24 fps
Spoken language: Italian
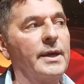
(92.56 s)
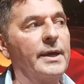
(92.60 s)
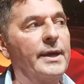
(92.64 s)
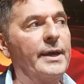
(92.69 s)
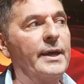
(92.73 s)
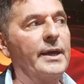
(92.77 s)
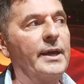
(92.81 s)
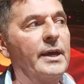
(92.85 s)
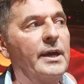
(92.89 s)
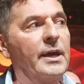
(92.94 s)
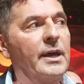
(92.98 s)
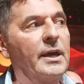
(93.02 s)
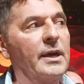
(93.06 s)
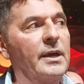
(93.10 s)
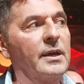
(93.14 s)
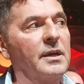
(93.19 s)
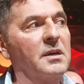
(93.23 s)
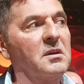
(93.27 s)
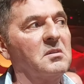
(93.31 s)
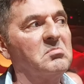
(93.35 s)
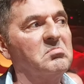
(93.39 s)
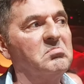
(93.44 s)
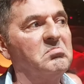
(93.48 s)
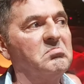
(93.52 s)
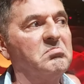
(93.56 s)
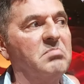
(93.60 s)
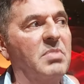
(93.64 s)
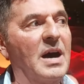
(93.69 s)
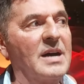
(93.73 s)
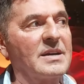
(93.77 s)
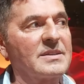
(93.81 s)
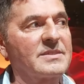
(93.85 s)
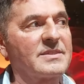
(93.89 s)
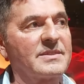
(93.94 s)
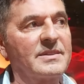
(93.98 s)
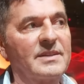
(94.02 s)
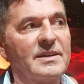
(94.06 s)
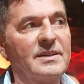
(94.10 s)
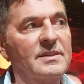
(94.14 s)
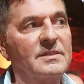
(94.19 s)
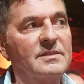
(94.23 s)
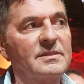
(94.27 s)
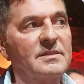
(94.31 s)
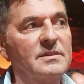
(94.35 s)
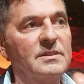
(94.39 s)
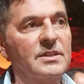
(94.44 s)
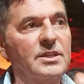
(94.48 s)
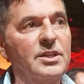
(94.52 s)
e basta,
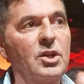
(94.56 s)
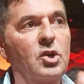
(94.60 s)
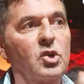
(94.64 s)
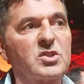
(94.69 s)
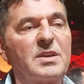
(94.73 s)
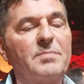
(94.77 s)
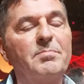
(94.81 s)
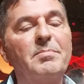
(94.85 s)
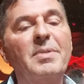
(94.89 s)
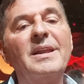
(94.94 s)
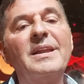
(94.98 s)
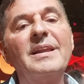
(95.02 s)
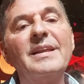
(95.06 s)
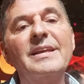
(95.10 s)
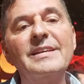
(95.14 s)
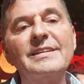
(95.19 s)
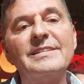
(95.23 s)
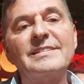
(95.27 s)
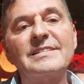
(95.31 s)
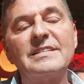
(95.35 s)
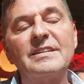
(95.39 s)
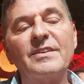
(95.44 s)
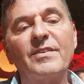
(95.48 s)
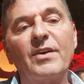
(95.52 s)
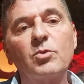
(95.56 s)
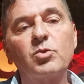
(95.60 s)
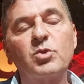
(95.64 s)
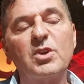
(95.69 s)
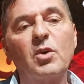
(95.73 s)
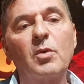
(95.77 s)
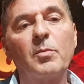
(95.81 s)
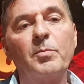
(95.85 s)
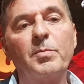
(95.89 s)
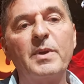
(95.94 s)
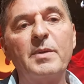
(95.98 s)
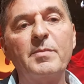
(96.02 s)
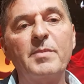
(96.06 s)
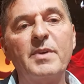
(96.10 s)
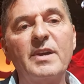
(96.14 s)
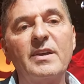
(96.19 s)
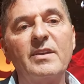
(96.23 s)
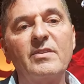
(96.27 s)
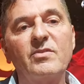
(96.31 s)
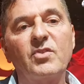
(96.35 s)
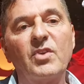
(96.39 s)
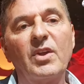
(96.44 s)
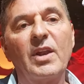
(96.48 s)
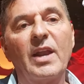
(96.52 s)
gli dirò sei bellissima, tutti i
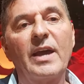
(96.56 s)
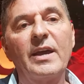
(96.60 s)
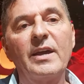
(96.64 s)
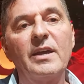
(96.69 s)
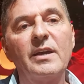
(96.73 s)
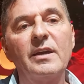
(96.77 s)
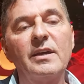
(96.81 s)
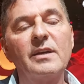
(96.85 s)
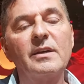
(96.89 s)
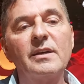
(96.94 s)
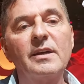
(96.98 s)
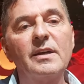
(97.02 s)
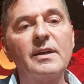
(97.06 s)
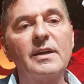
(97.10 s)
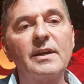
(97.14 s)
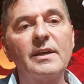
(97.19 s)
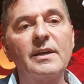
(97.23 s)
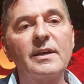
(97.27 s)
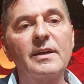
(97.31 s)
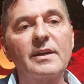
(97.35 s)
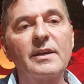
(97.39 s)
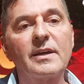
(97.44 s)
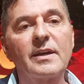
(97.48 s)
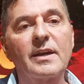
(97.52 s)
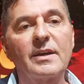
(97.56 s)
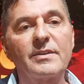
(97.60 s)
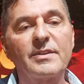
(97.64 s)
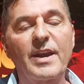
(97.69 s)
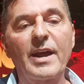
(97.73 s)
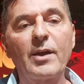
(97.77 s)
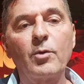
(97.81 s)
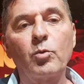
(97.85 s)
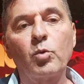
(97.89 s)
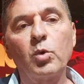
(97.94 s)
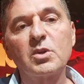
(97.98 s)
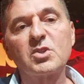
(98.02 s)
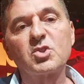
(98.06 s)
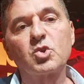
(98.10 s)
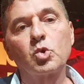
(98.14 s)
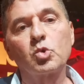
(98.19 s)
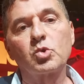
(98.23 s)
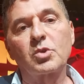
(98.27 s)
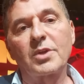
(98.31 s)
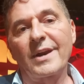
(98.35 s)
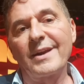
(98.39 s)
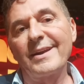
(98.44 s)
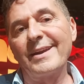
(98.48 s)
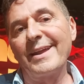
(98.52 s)
complimenti, lei cadrà in
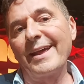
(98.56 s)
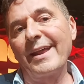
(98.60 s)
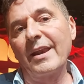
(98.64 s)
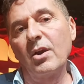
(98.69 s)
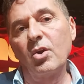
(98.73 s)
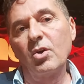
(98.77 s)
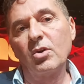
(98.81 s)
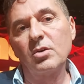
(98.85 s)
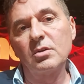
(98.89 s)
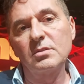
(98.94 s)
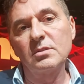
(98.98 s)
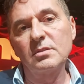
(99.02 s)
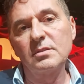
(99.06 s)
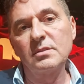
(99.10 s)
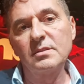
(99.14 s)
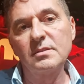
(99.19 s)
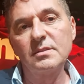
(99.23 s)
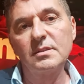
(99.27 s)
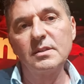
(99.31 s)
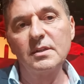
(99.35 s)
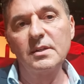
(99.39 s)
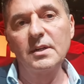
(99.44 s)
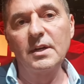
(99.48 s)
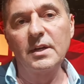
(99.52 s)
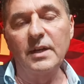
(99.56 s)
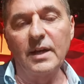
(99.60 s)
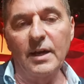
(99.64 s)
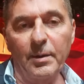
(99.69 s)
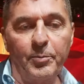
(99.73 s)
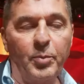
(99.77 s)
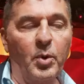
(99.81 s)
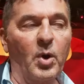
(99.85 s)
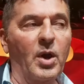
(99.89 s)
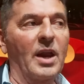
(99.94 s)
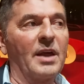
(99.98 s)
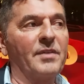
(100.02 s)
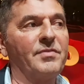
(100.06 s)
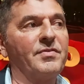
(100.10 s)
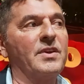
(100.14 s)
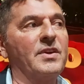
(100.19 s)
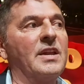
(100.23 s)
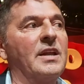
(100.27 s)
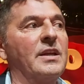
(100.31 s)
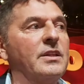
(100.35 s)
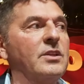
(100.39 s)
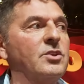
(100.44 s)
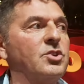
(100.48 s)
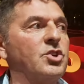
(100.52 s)
questo tranello e poi alla
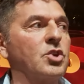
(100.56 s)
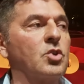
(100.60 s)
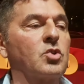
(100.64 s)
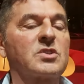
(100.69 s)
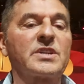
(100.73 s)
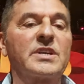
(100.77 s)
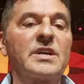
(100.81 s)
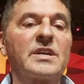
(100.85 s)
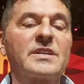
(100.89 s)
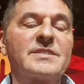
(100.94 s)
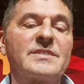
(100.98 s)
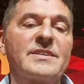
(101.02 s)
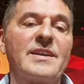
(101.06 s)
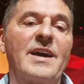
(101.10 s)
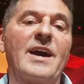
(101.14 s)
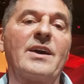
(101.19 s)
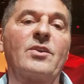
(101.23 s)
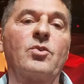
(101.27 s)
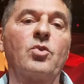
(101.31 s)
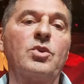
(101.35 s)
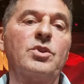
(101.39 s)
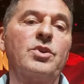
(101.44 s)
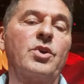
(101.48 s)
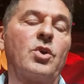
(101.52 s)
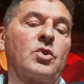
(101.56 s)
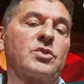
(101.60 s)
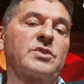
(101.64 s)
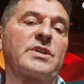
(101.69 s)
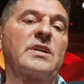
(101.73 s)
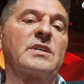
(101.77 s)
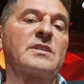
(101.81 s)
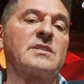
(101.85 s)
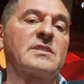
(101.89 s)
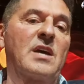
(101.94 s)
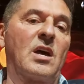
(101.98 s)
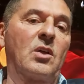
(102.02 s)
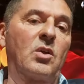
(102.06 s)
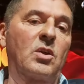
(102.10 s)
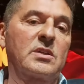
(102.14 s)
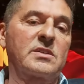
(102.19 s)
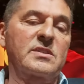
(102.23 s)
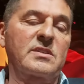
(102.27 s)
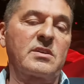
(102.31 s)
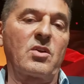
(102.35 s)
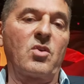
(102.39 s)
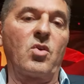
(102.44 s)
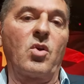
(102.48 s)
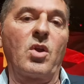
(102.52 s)
fine dici ho scherzato, gli dirò ho scherzato,
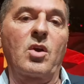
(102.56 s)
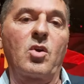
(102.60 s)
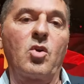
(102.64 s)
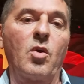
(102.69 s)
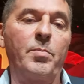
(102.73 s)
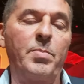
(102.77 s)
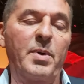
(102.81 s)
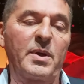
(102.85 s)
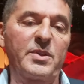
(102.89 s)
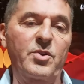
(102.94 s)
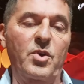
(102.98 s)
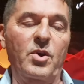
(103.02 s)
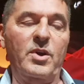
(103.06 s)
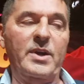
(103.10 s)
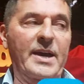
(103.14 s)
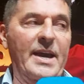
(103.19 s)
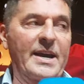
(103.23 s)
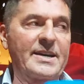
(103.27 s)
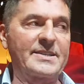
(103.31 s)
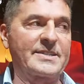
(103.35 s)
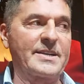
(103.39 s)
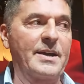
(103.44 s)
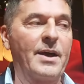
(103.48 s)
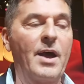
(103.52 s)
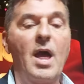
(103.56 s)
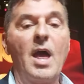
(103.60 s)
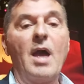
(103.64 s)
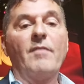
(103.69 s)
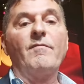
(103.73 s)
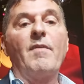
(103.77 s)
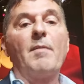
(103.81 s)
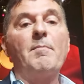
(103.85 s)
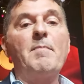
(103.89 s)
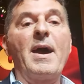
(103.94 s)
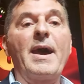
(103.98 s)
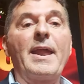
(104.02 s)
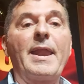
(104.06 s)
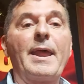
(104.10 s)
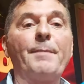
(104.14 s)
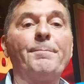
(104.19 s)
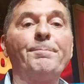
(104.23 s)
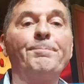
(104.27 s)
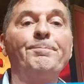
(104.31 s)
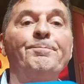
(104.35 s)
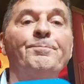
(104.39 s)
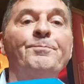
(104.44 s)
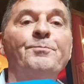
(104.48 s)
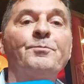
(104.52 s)
alzerò la coppa, andrò a casa. Va bene?
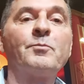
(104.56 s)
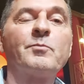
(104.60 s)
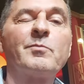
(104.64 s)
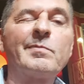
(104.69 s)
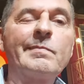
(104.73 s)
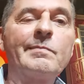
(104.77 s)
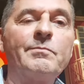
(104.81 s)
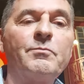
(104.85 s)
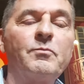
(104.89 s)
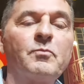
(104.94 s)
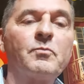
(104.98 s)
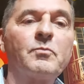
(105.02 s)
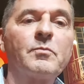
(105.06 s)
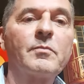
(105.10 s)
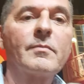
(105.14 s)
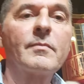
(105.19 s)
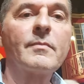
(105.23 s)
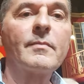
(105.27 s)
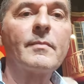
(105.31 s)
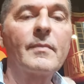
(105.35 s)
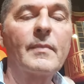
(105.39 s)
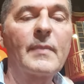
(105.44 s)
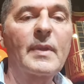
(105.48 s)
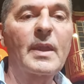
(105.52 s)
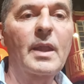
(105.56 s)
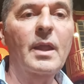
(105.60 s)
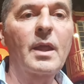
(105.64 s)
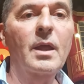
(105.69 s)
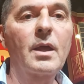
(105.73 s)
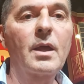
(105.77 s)
ma dopo ballando